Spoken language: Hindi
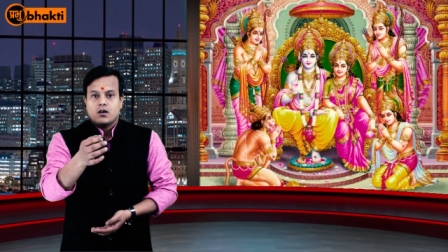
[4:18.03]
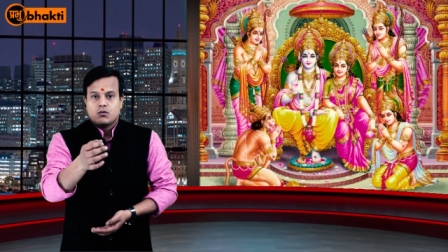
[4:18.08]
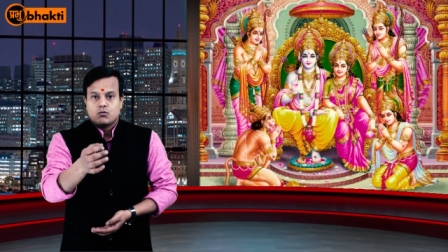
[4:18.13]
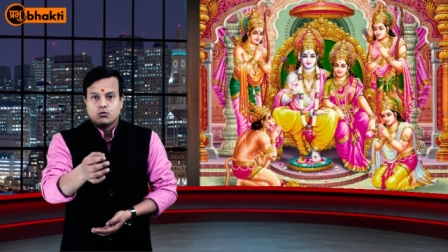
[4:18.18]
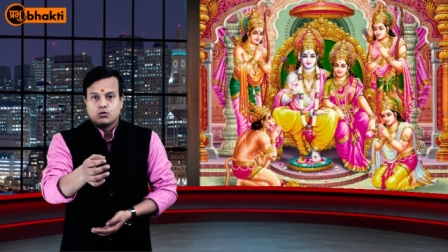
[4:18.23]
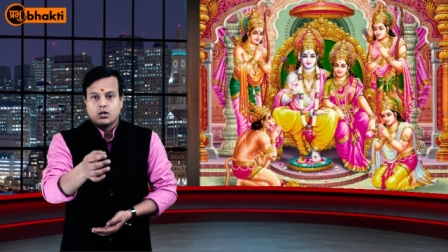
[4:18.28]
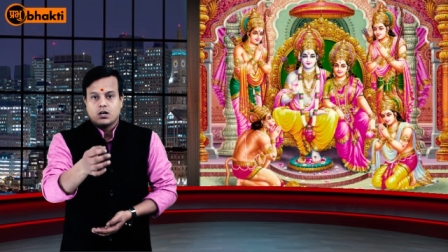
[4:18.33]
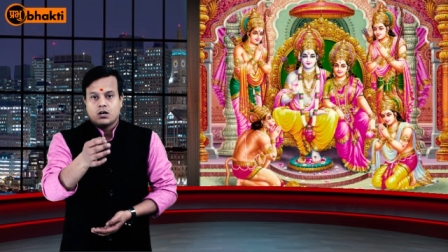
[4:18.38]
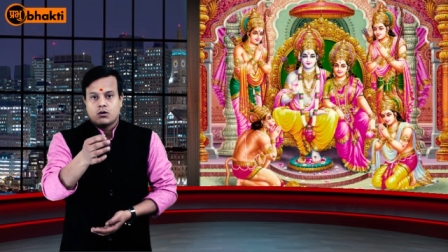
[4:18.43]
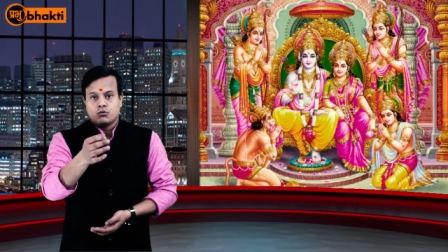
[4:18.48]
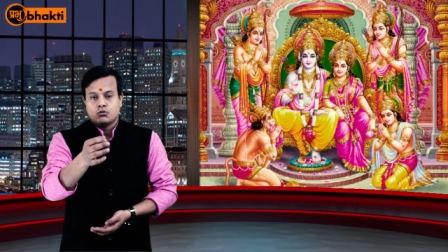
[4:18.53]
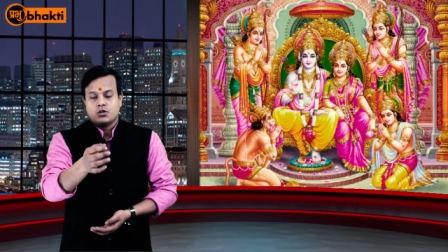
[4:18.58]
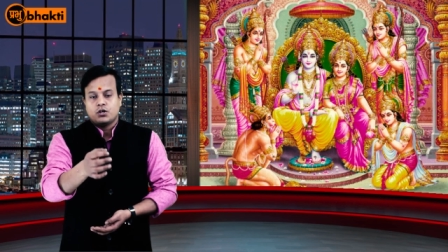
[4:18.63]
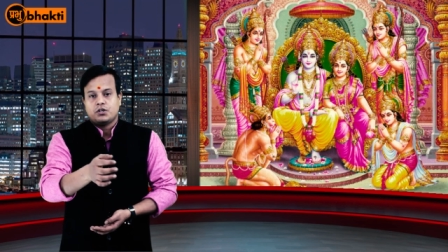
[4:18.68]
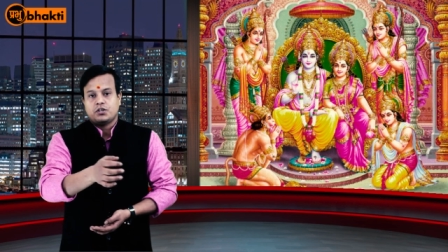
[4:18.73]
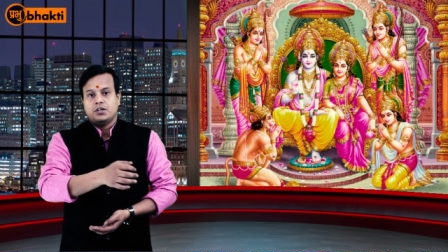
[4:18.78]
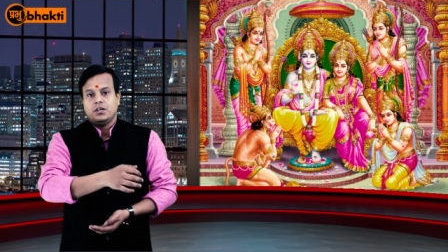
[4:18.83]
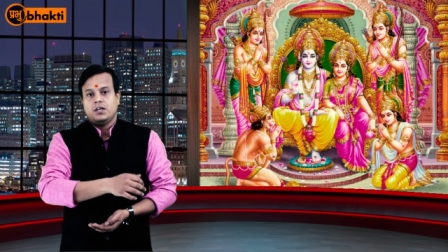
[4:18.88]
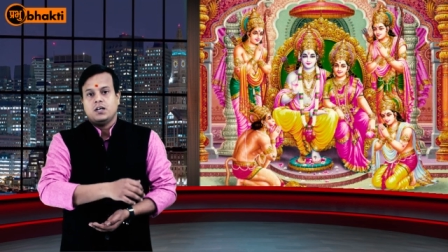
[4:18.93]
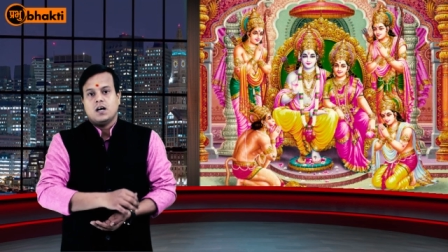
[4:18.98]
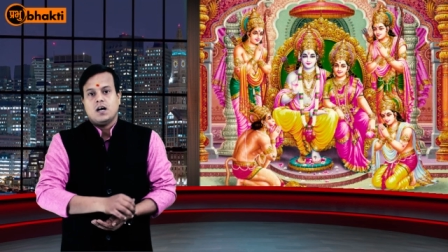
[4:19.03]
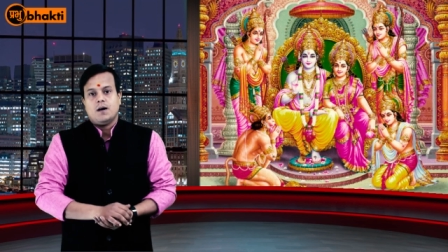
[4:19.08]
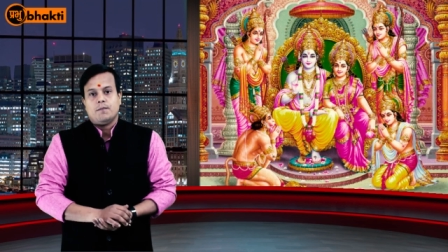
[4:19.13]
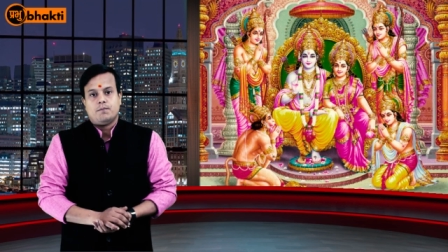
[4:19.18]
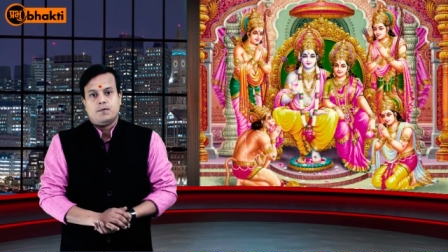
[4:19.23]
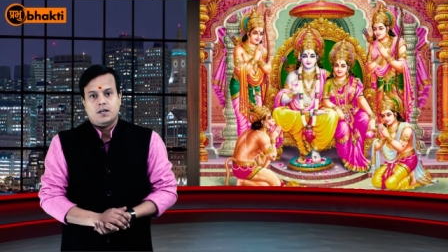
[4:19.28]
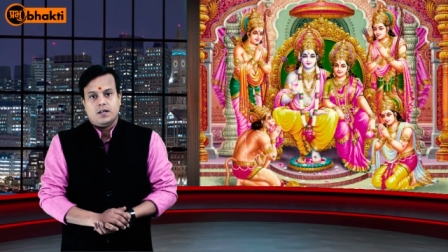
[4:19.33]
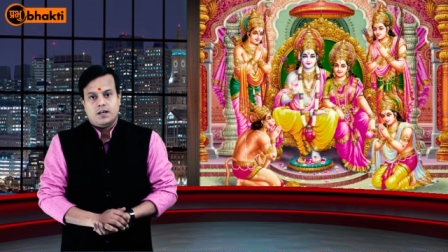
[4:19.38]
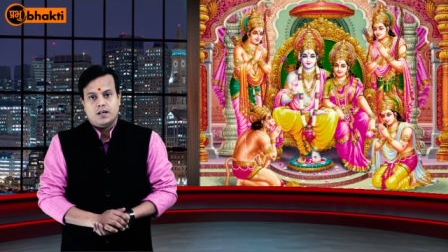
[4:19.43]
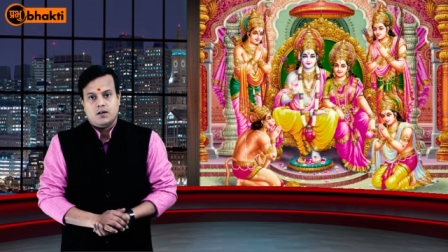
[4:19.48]
कुछ ना कुछ सीख
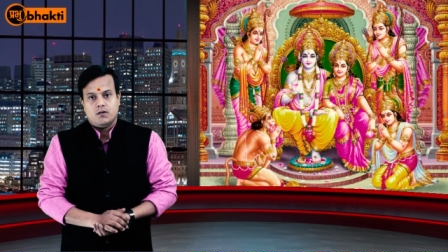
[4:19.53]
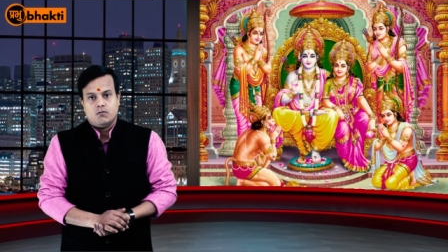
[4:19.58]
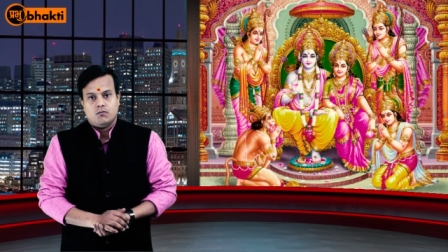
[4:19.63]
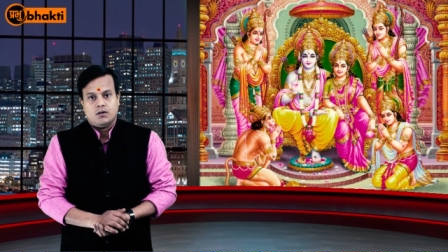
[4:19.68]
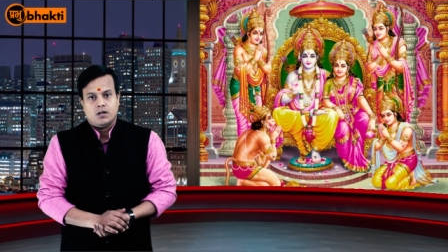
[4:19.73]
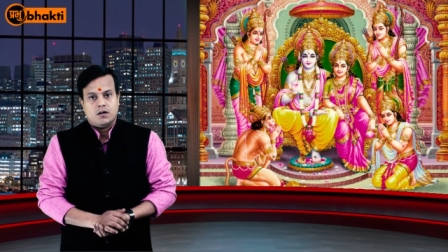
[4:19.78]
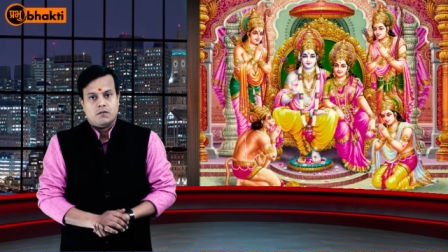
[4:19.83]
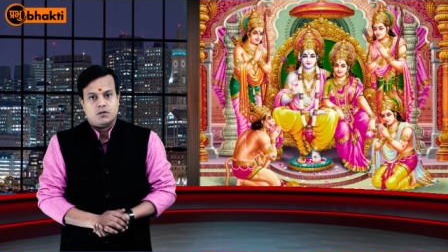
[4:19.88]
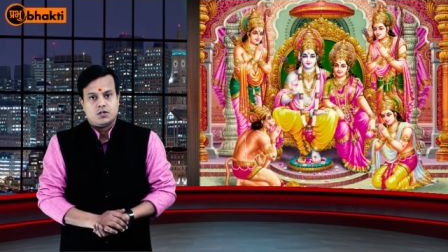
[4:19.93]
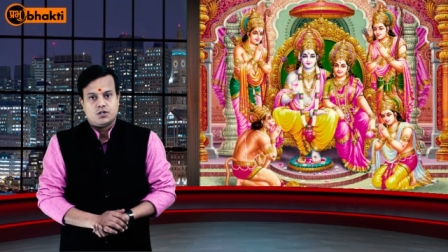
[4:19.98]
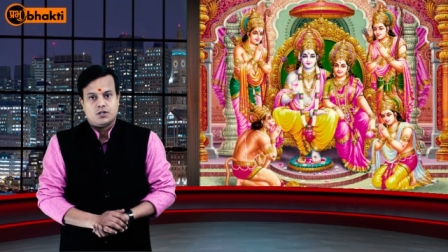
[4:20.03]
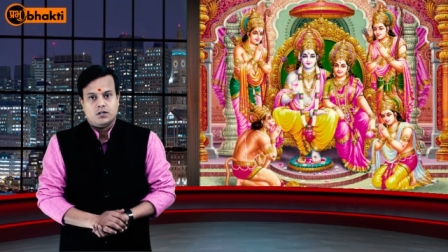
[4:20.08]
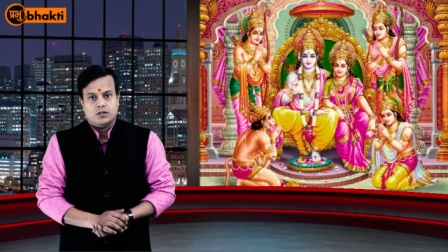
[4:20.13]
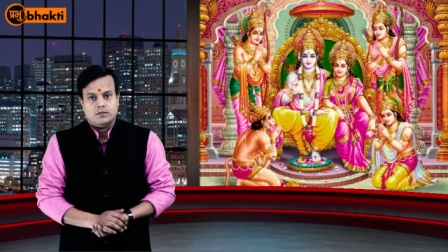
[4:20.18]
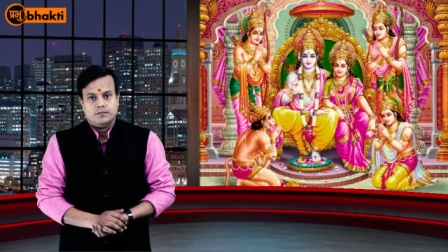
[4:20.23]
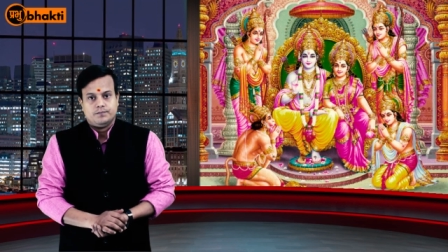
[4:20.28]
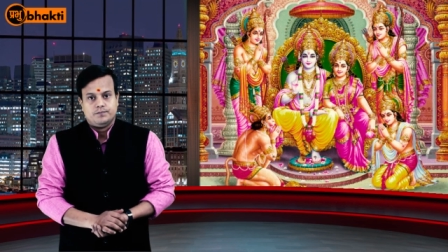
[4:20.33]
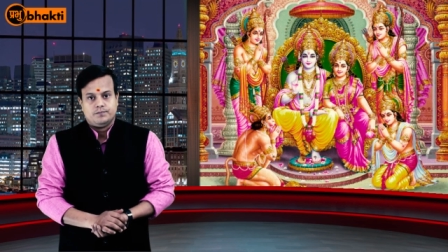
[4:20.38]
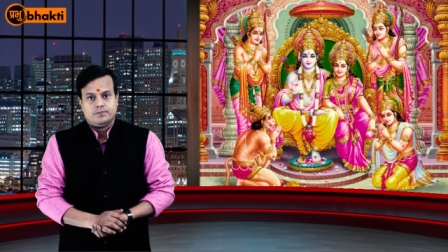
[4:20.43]
आप ले रहे होंगे अवश्य